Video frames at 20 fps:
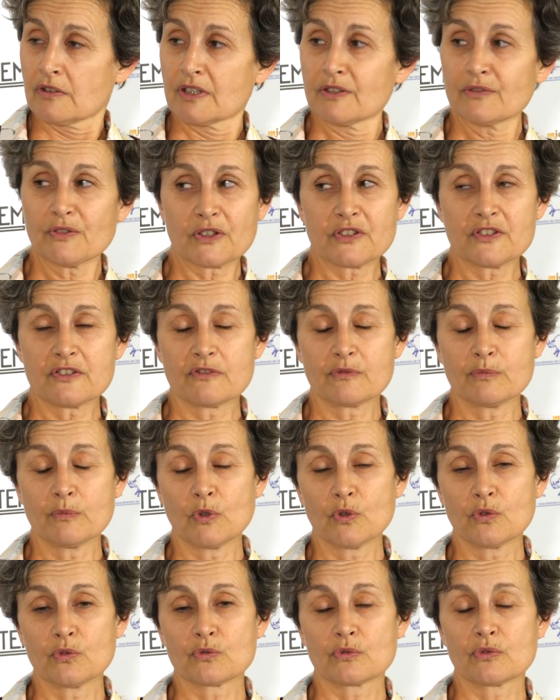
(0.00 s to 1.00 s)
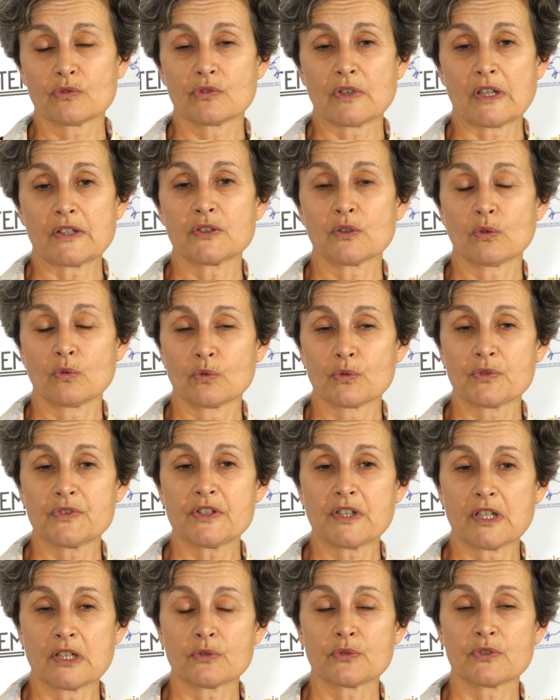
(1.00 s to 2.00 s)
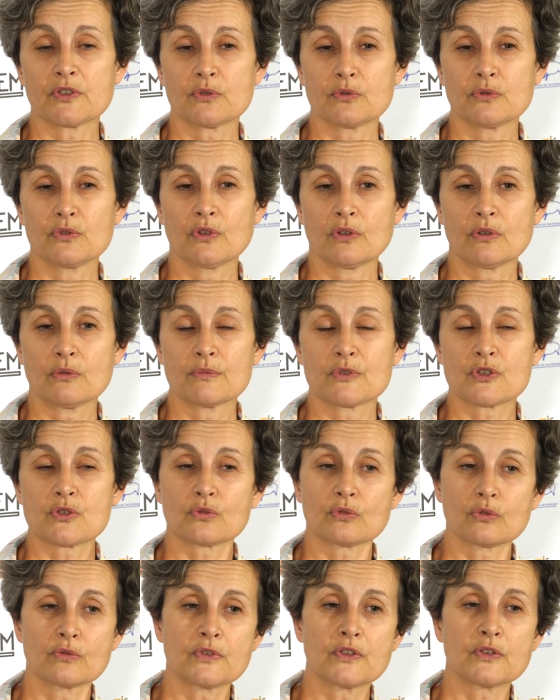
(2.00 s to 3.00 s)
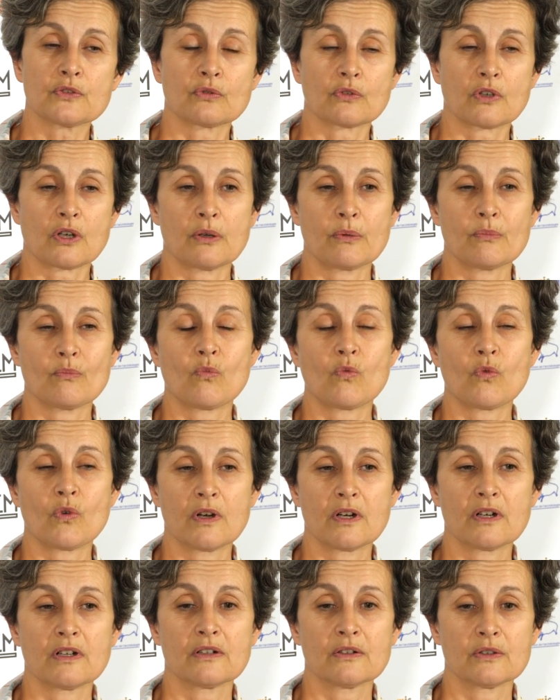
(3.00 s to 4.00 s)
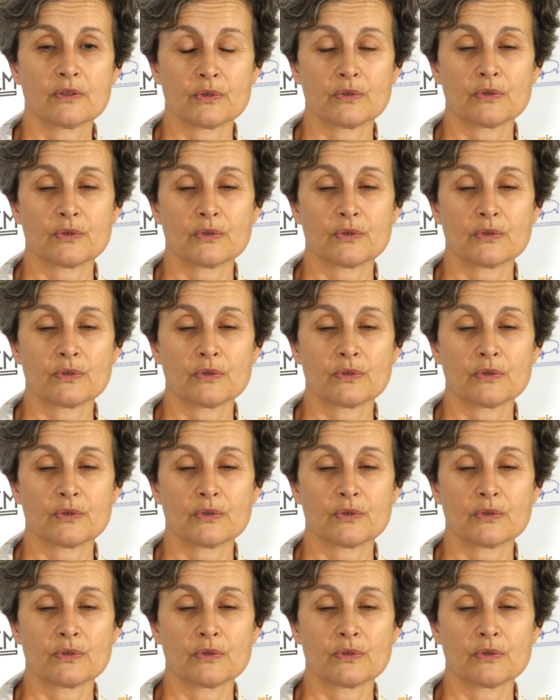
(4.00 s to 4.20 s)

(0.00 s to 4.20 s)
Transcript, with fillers: effectivement, nous attirons aussi quelques étudiants, mais je trouve qu'ils sont quand même moins.